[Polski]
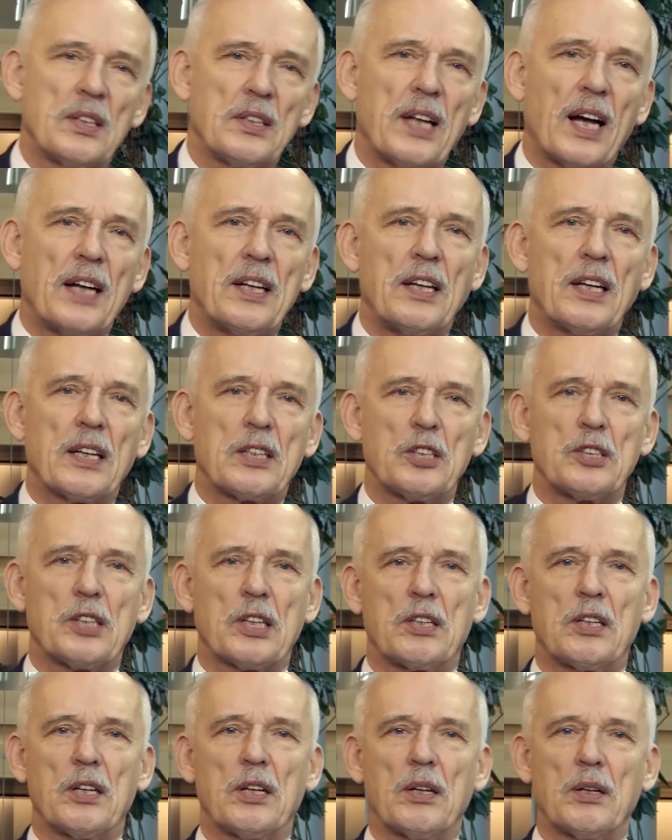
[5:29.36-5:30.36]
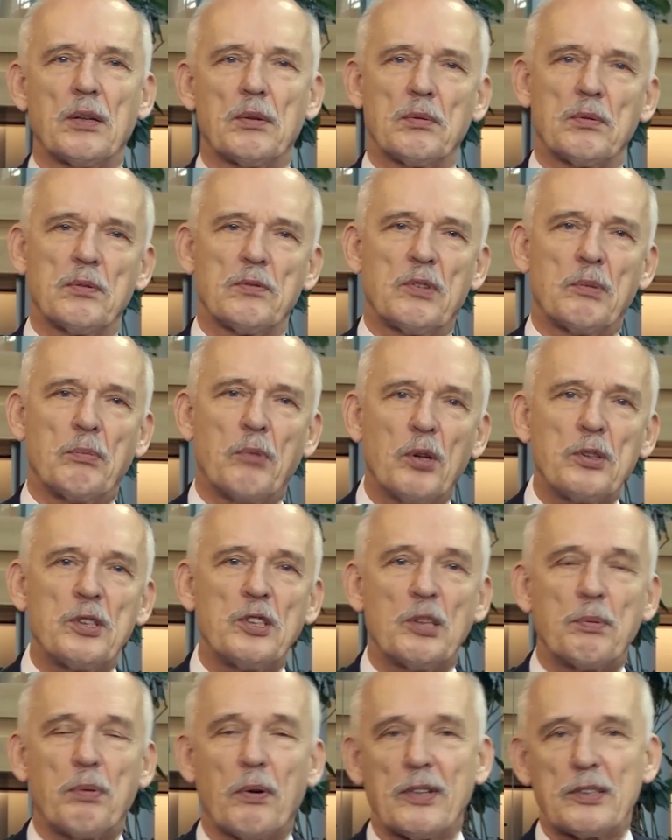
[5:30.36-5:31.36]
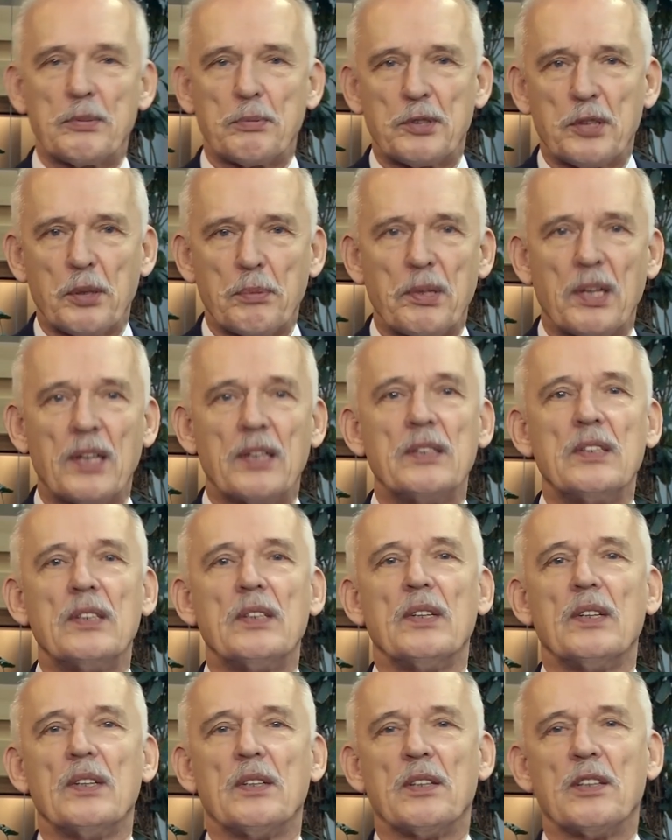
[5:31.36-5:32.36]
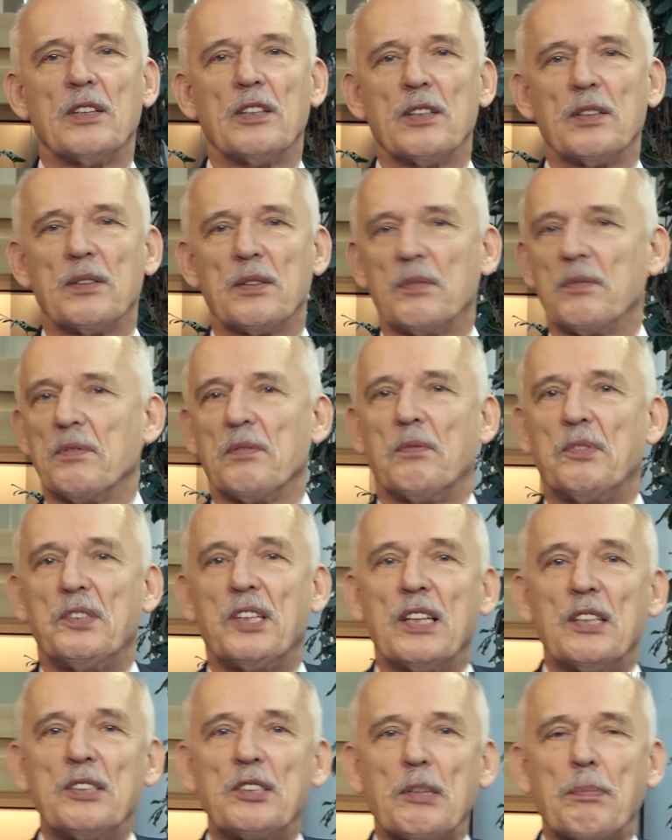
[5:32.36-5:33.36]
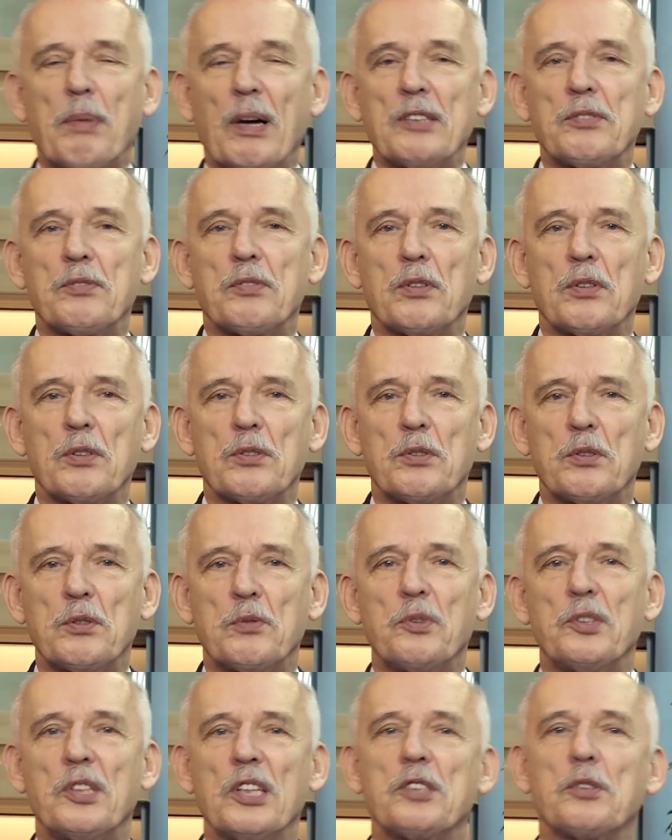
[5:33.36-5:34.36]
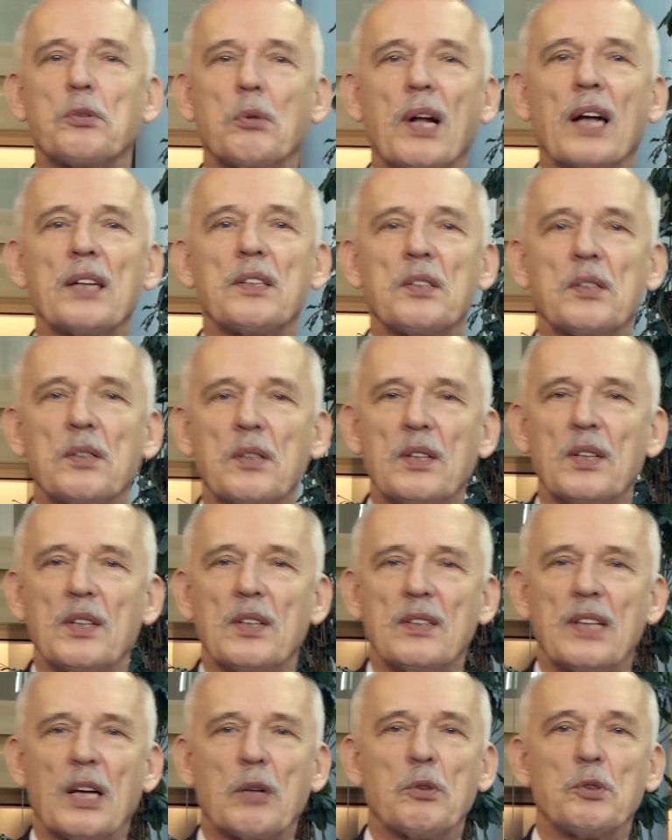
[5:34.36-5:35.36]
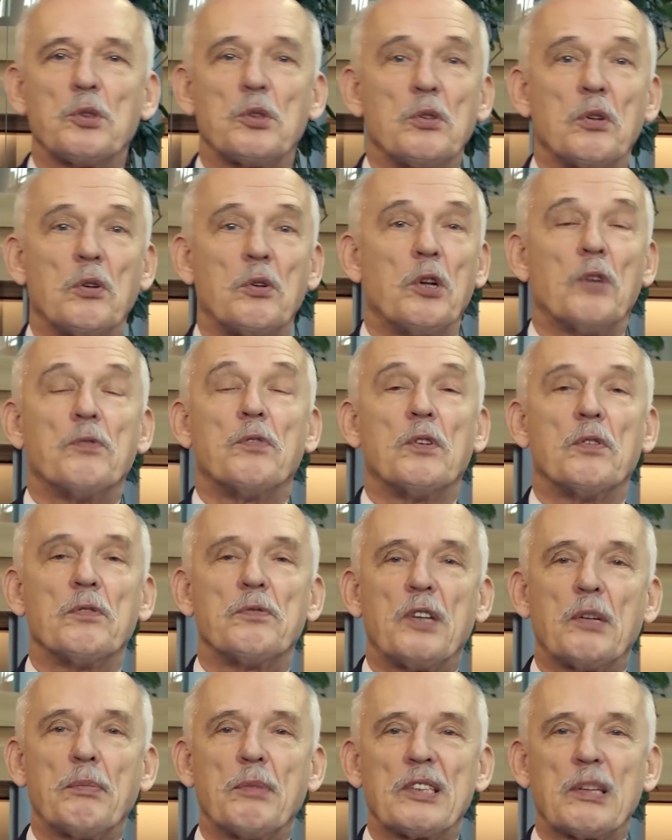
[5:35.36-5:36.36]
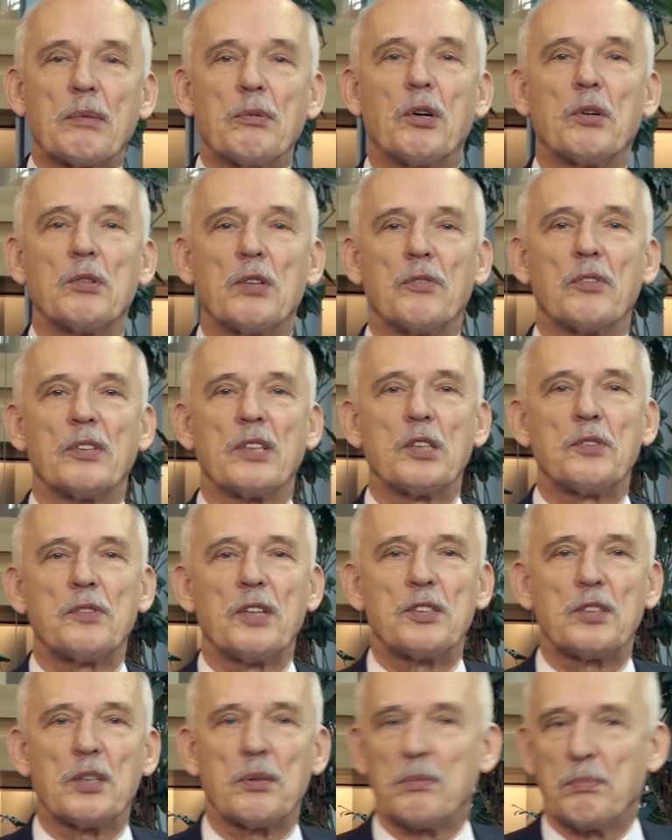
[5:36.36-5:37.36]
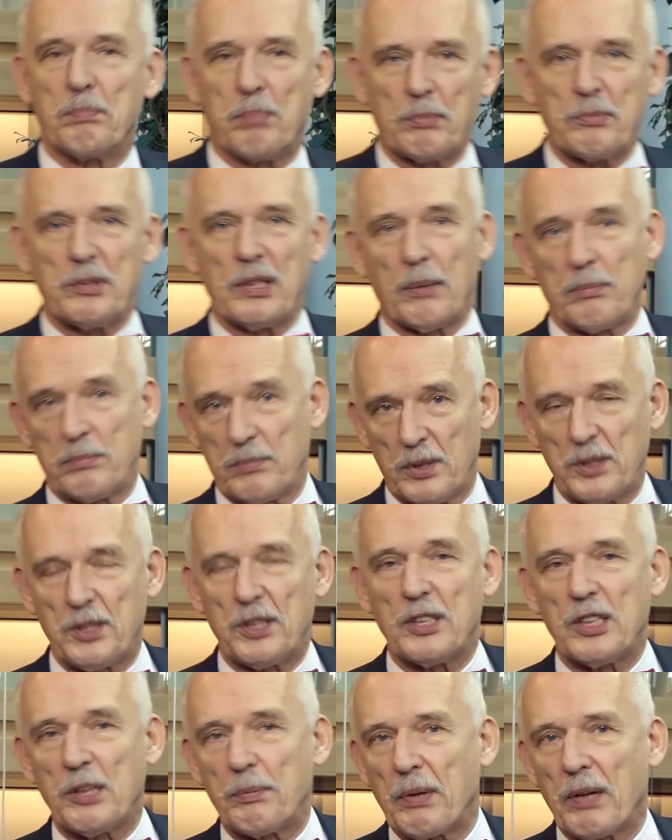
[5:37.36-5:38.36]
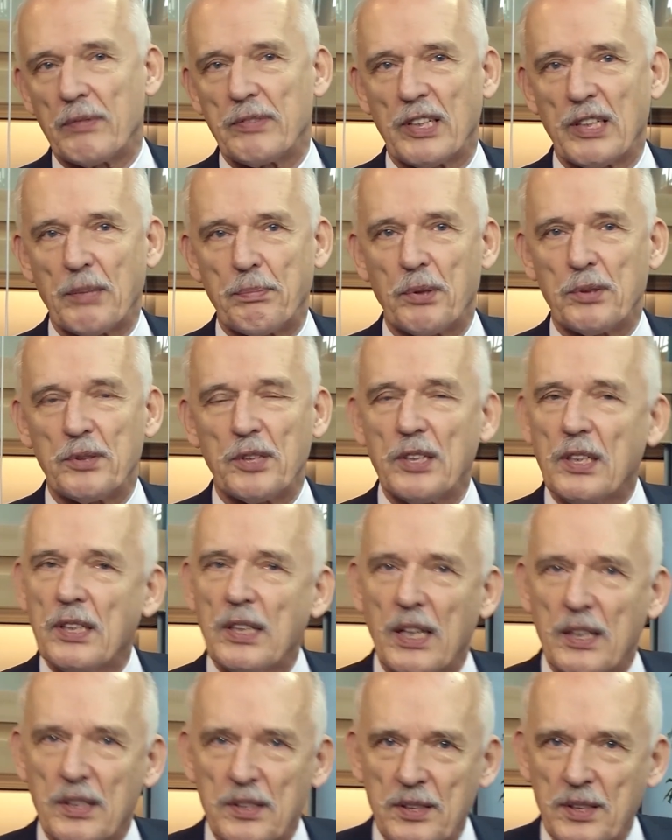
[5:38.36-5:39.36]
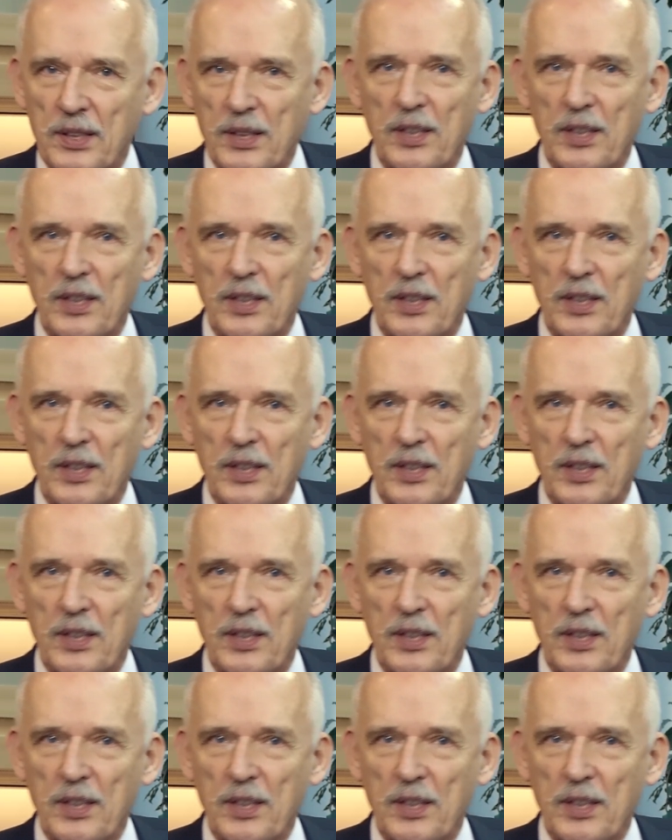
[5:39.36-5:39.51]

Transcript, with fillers: daje jakieś takie wymogi, no powiedzmy sobie, e, widzieliście Państwo od 20 lat jakąś nową firmę samochodową na świecie, pomijam Chiny, prawda, Japonię i tak dalej, e,